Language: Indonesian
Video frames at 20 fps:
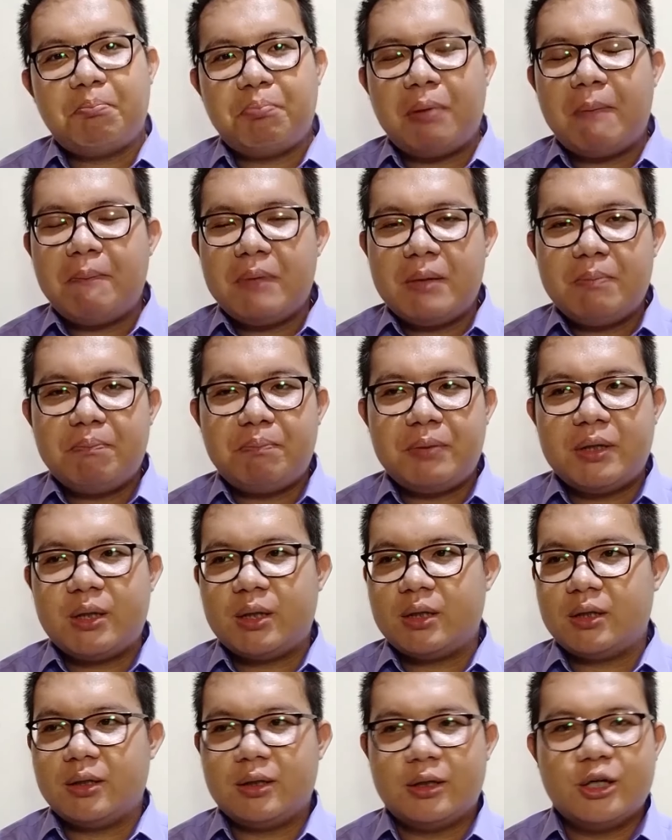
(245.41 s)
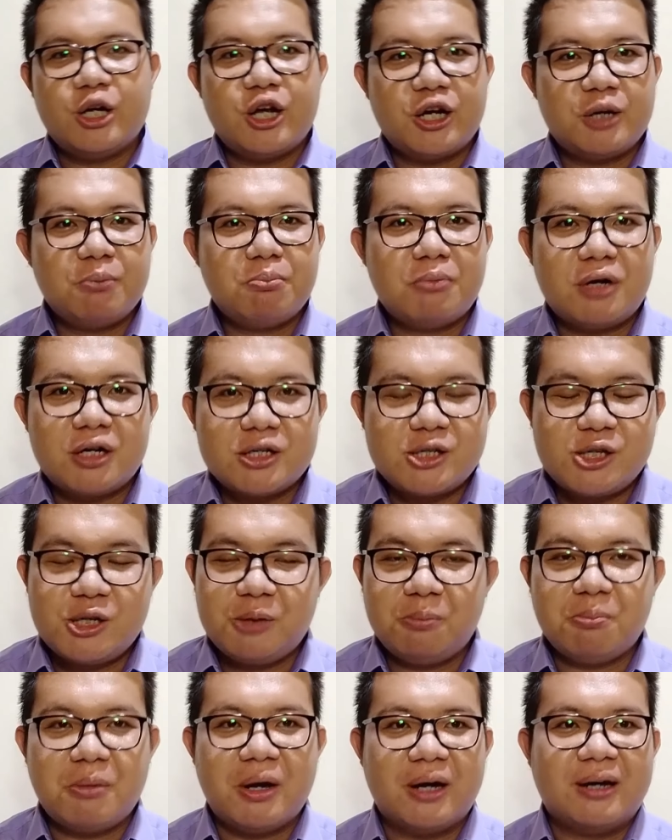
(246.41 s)
pemimpin dari
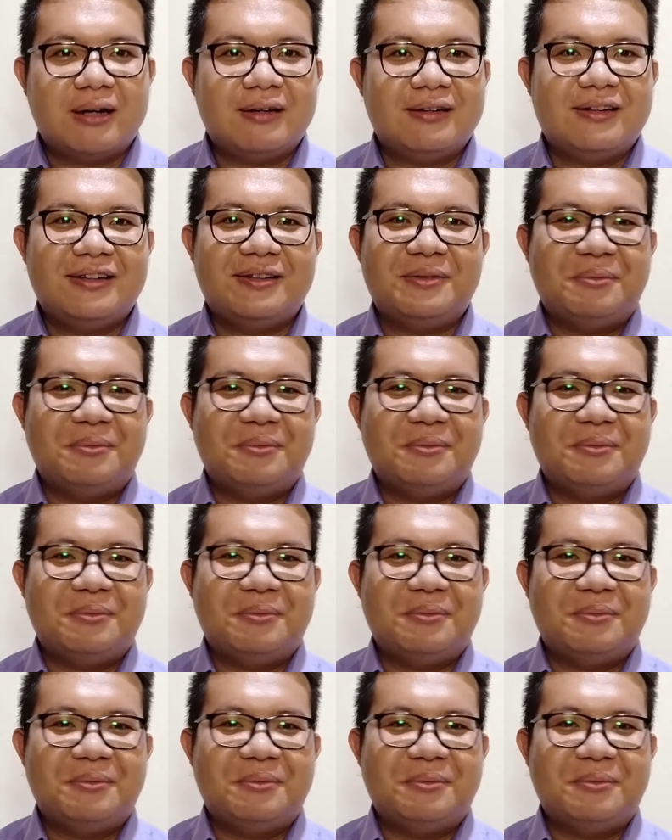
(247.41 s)
marching band,